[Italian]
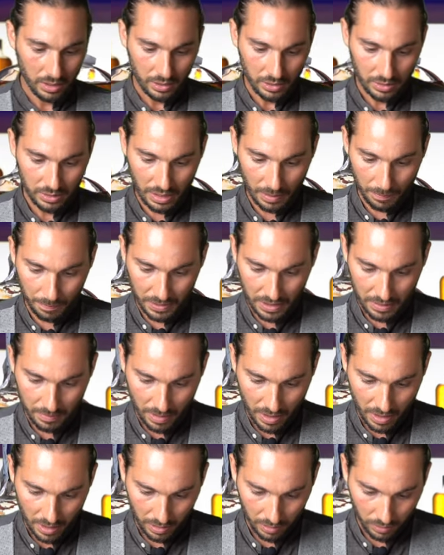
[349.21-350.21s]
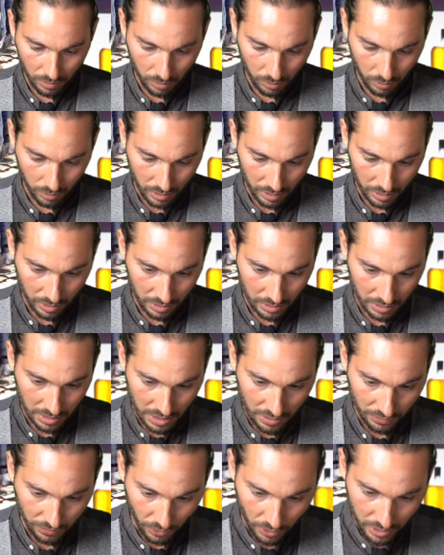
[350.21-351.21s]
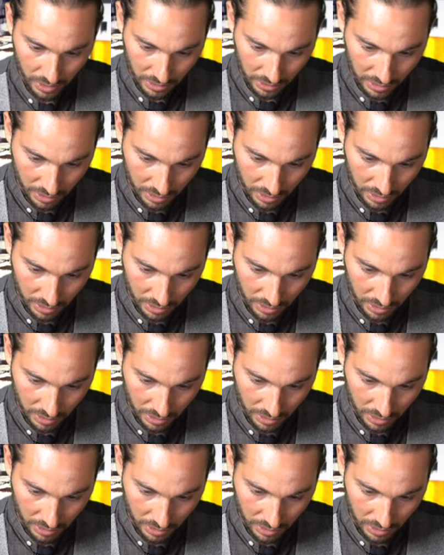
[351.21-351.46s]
Dapprima con delle foglie